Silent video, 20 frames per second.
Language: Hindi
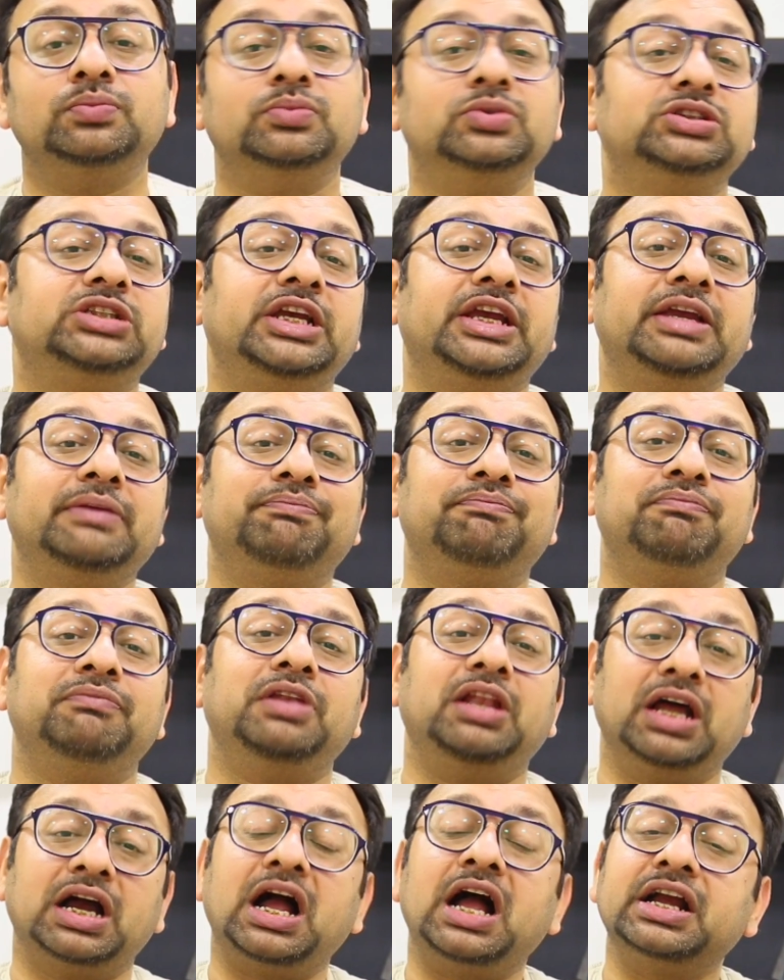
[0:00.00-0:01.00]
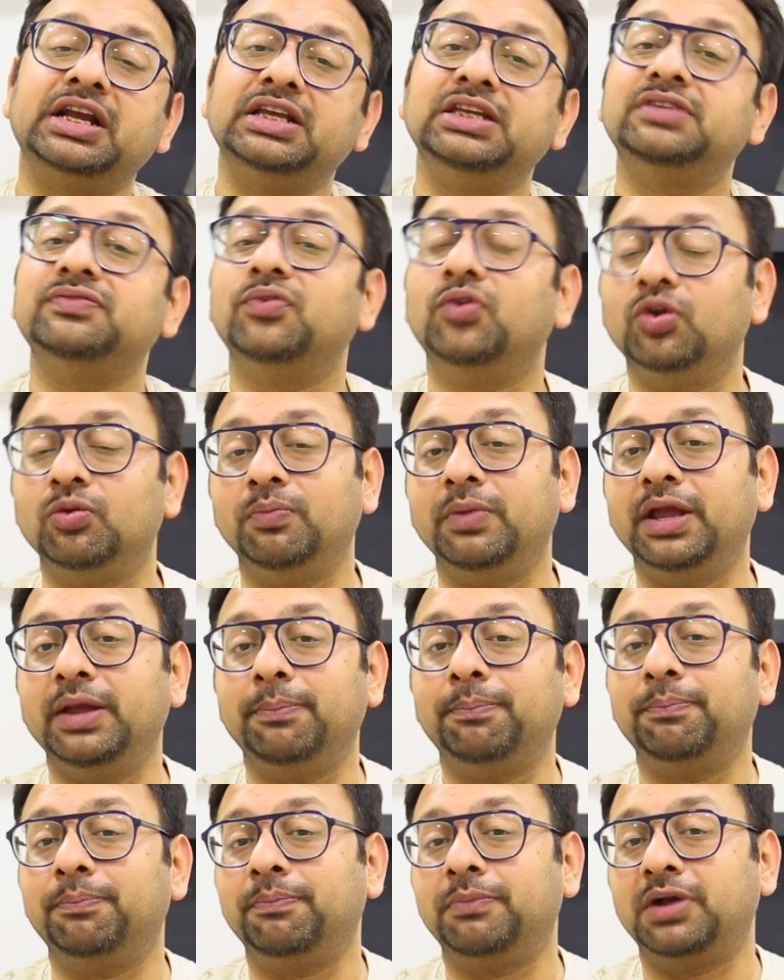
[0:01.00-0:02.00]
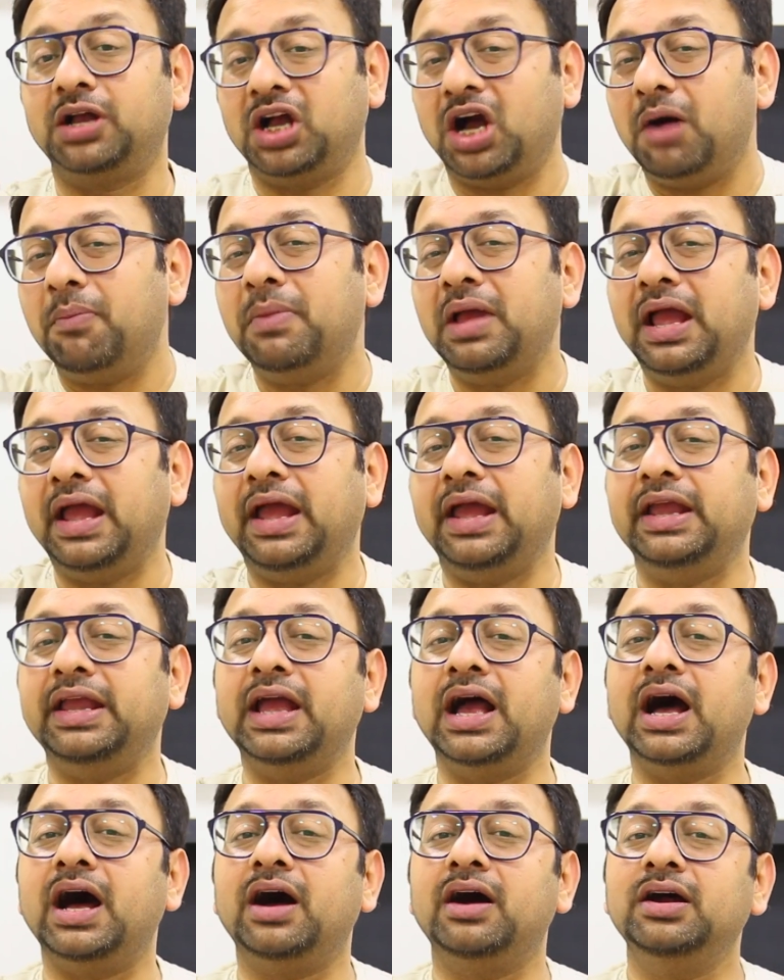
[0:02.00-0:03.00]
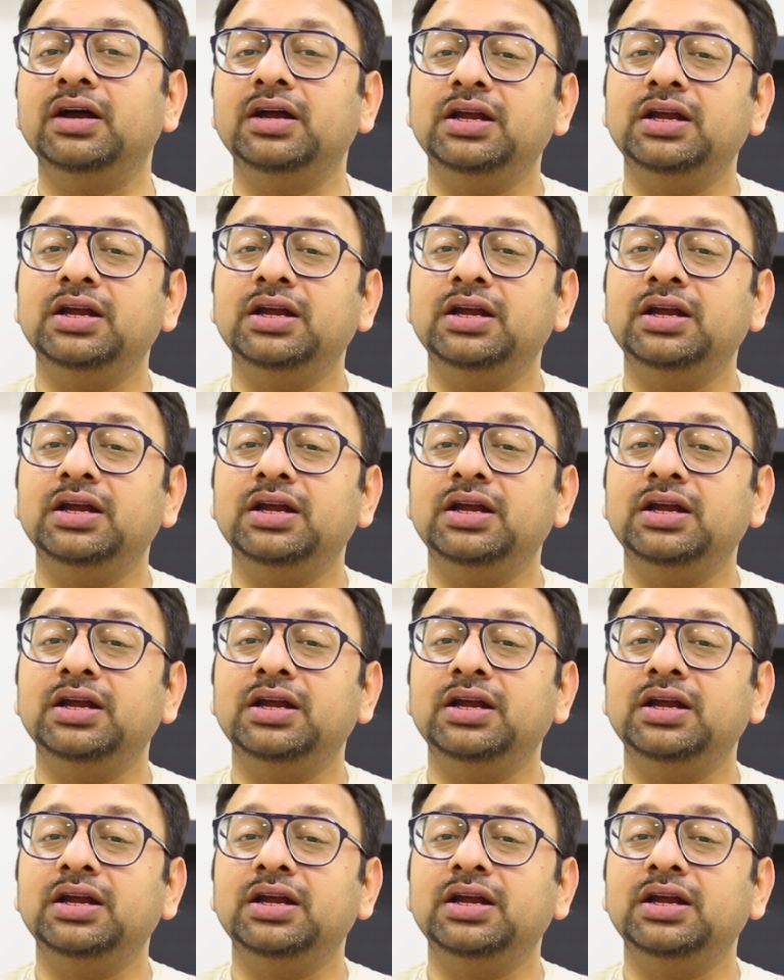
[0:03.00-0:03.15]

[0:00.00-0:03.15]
मुझे लगा कि इस फ़ोन में कम है या